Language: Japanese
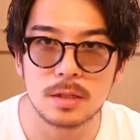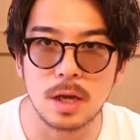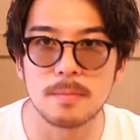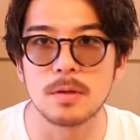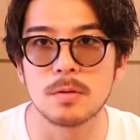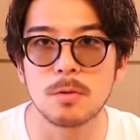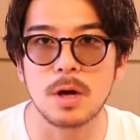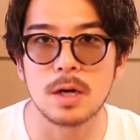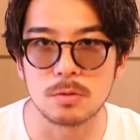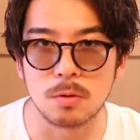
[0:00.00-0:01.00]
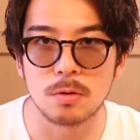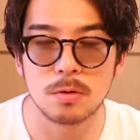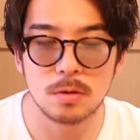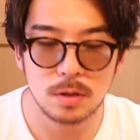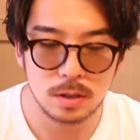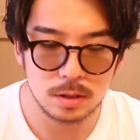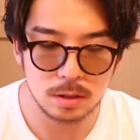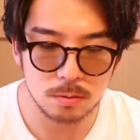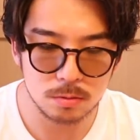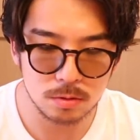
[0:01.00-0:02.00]
ダイビングも可能って
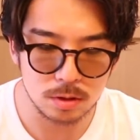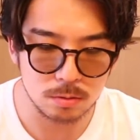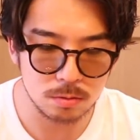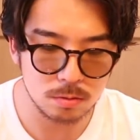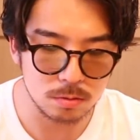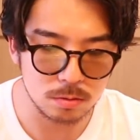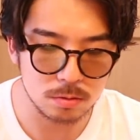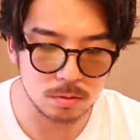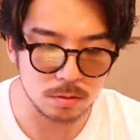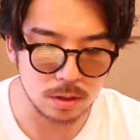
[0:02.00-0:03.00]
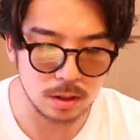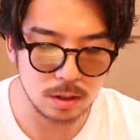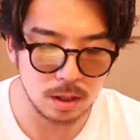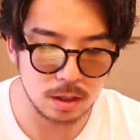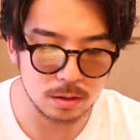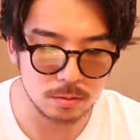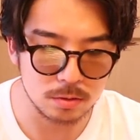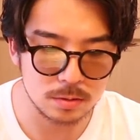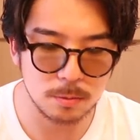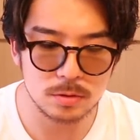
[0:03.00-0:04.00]
いうことでどんどんどんどんねあ
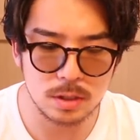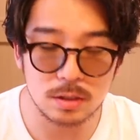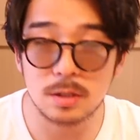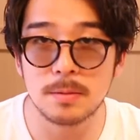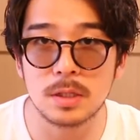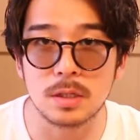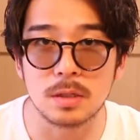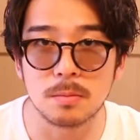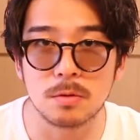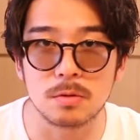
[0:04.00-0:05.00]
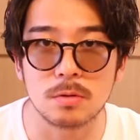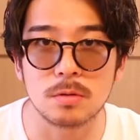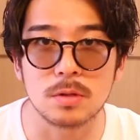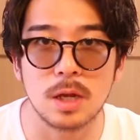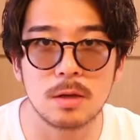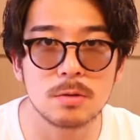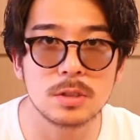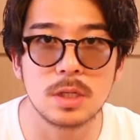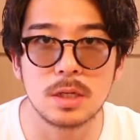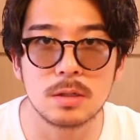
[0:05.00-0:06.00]
のスポーツアクティビティにもどんどん対応し
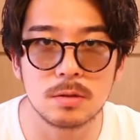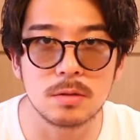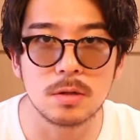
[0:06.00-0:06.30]
ていく